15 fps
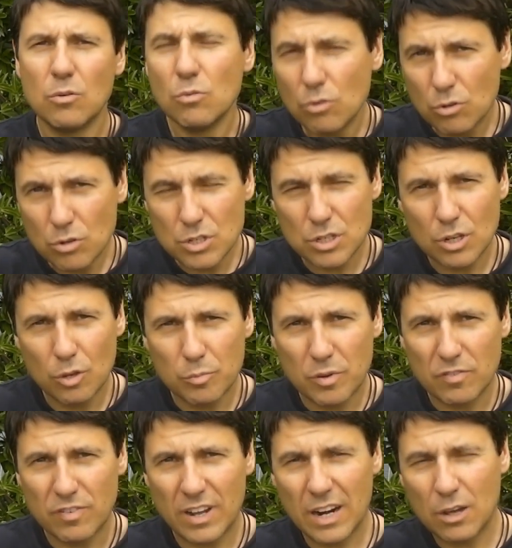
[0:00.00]
Un consiglio
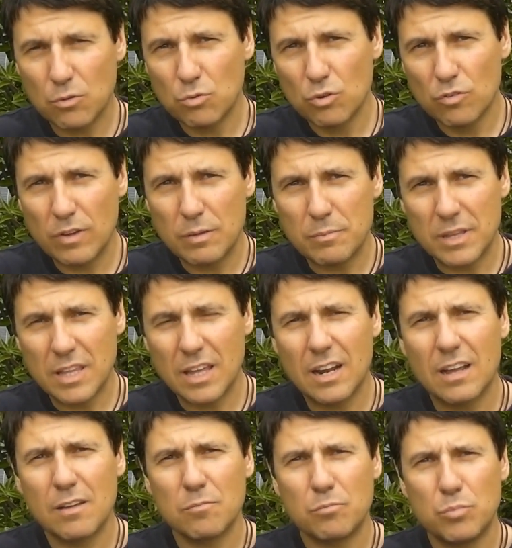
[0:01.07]
per fare la curva in
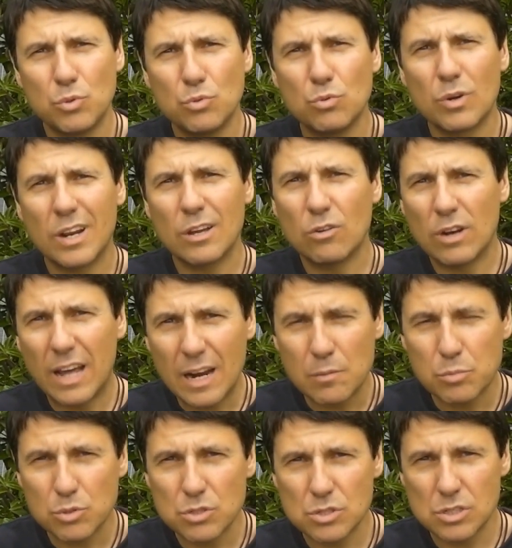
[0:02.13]
maniera più
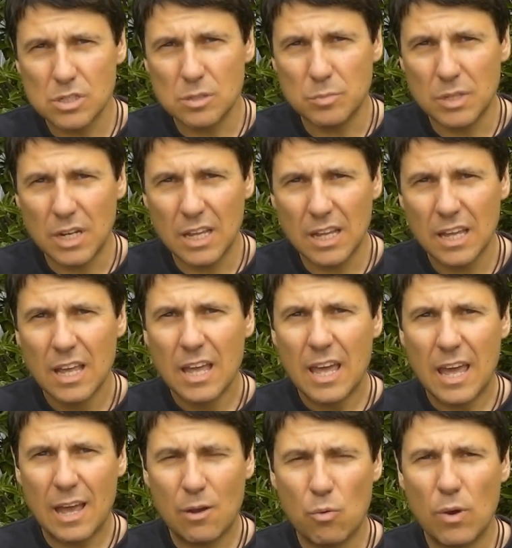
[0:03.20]
regolare possibile
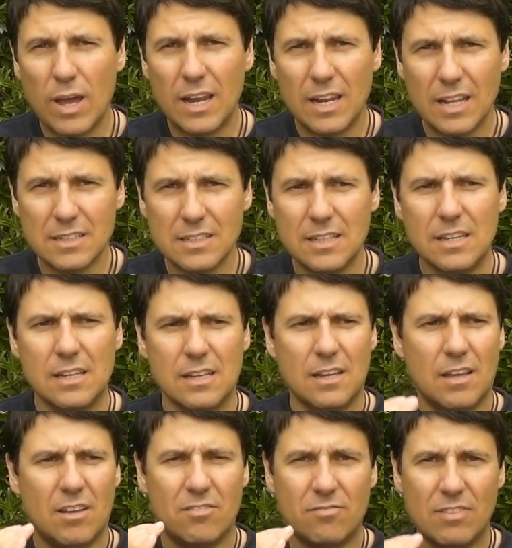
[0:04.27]
è quella di
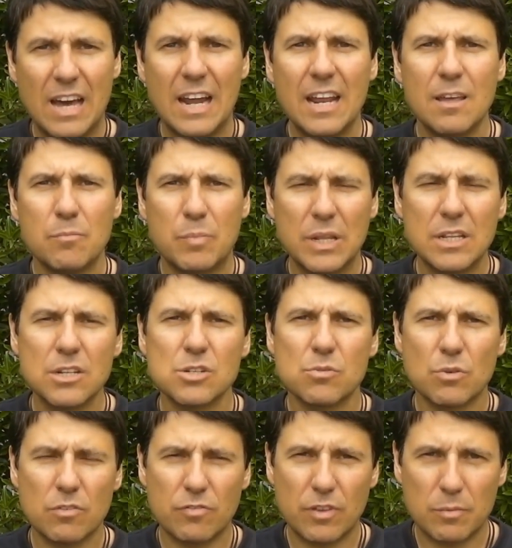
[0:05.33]
fare, prendersi
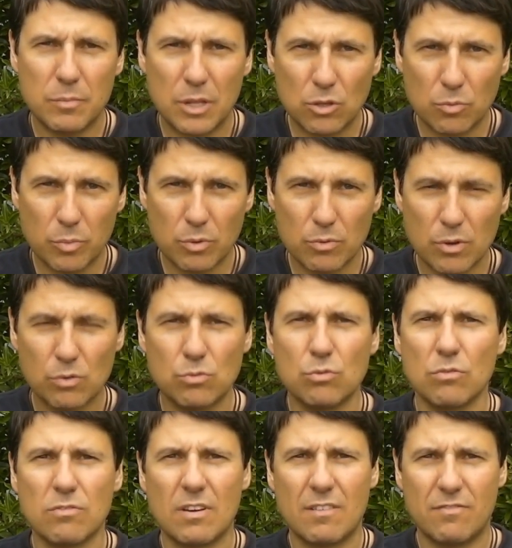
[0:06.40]
un riferimento per una
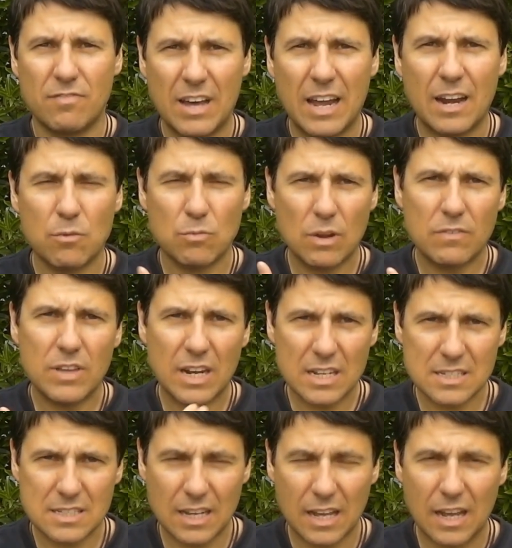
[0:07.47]
curva, fare una
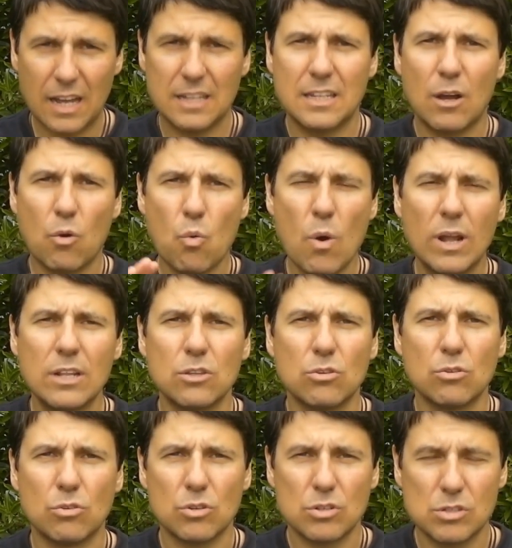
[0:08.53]
vera staccata.
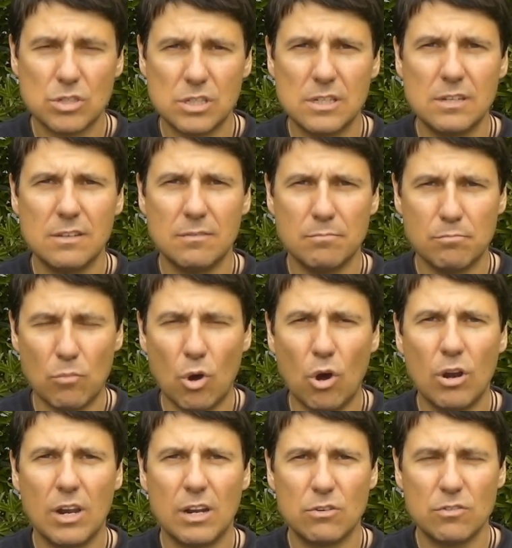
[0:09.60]
Quando si
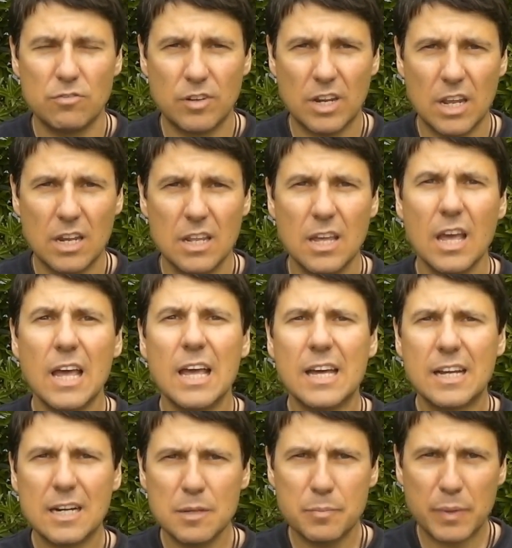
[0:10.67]
mollano i freni,
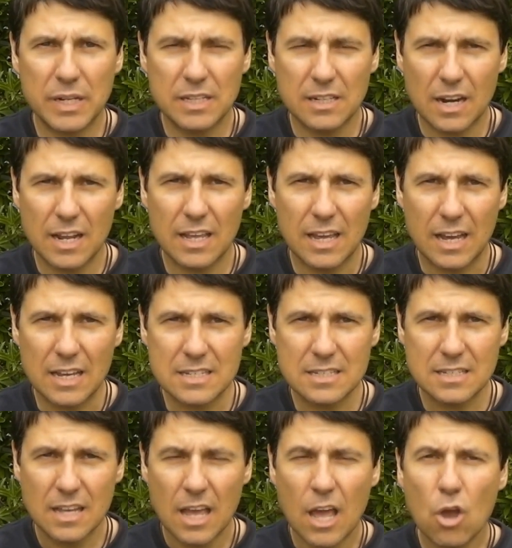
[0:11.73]
riprendere il
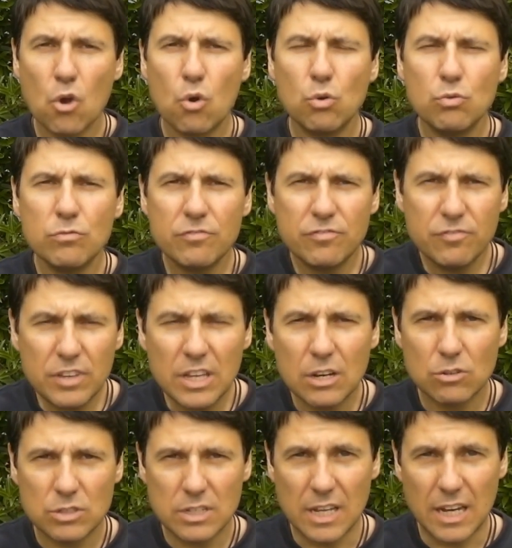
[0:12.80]
gas con un
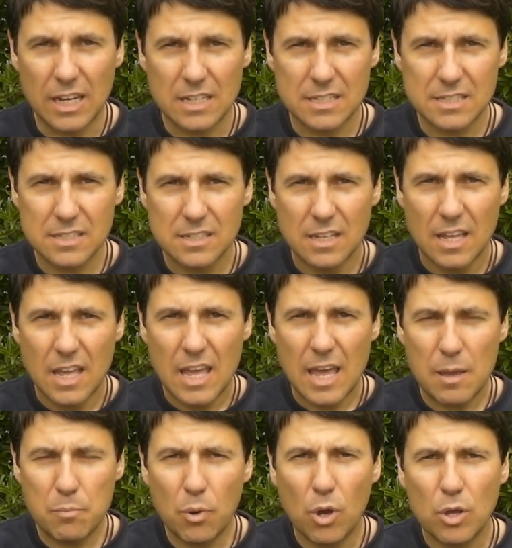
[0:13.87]
filo di gas
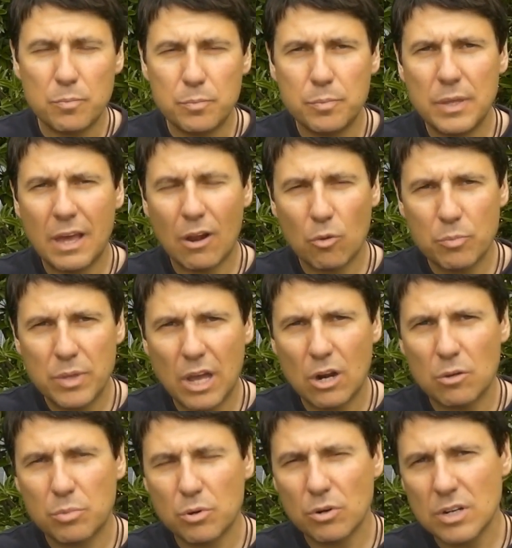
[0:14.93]
e poi piano
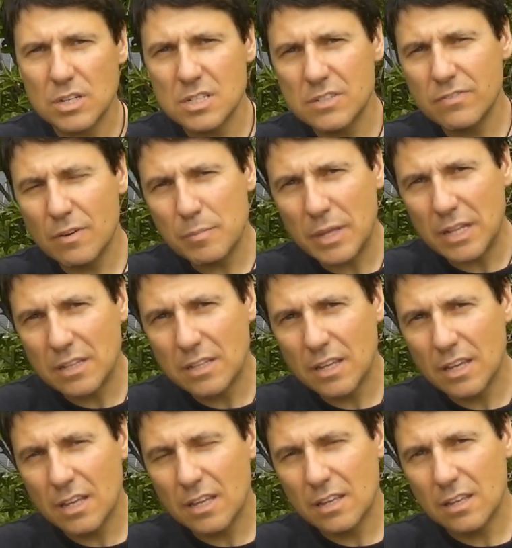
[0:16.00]
piano
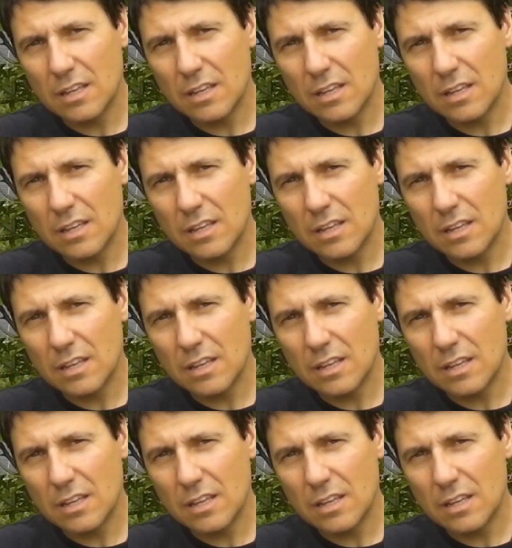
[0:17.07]
progressivamente